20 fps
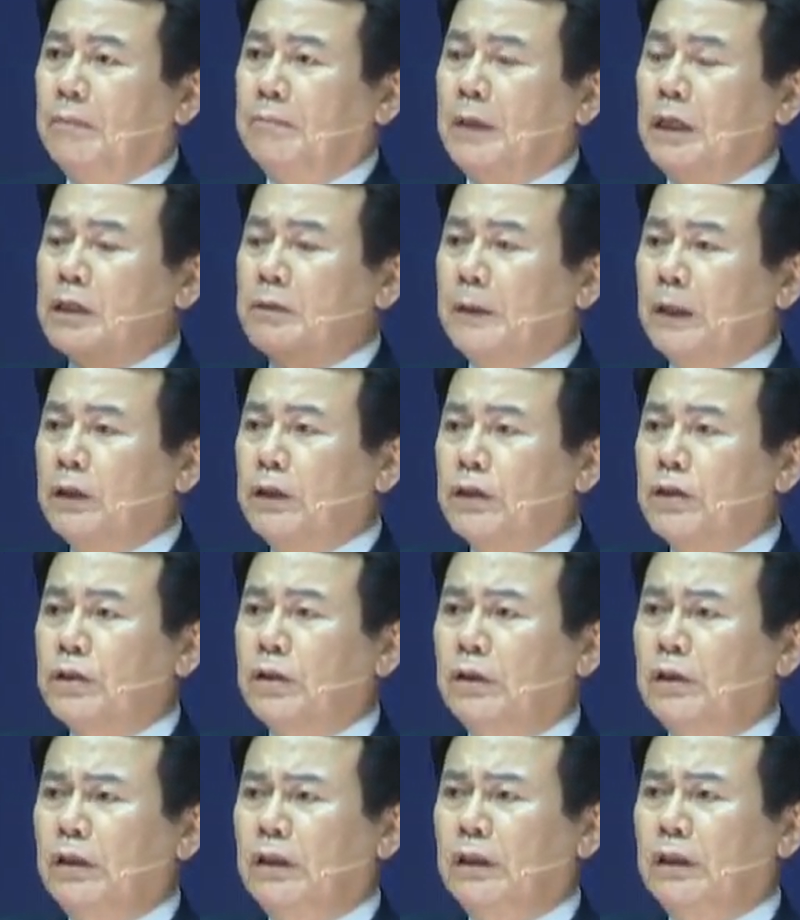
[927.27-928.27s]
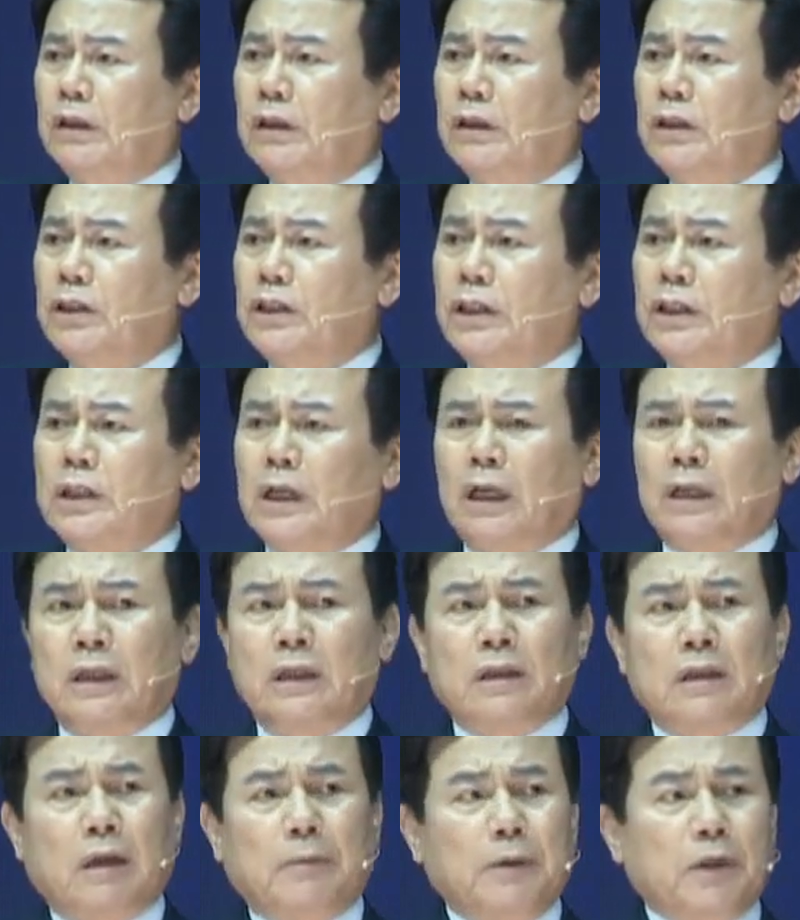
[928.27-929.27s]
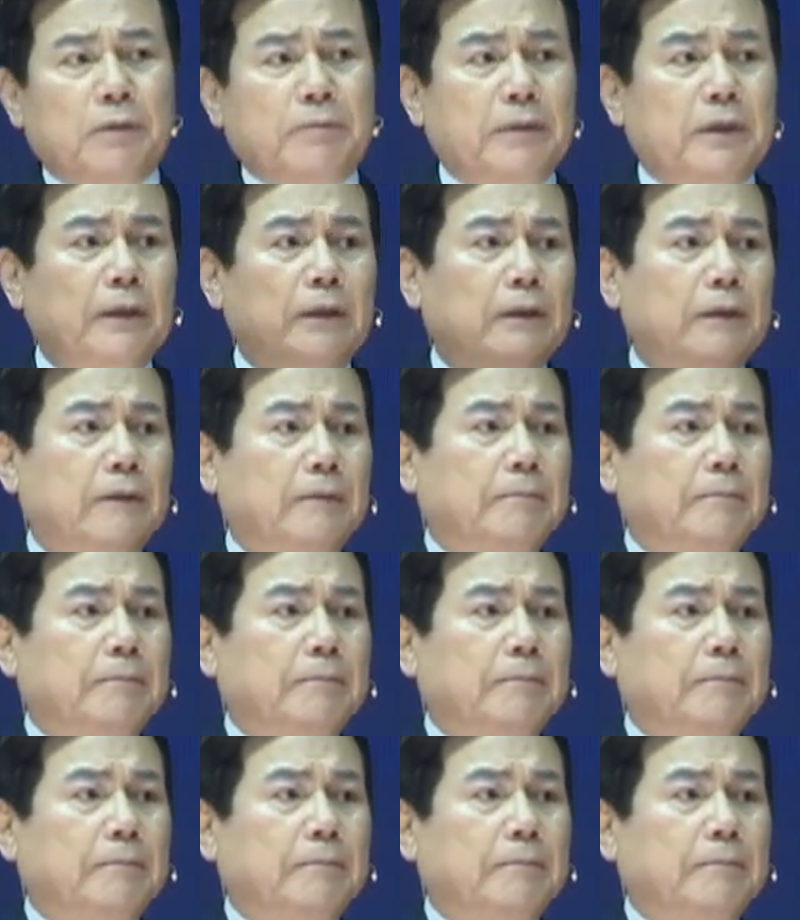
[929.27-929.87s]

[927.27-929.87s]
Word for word: 말씀할 때 청년이 시체가 일어나 버립니다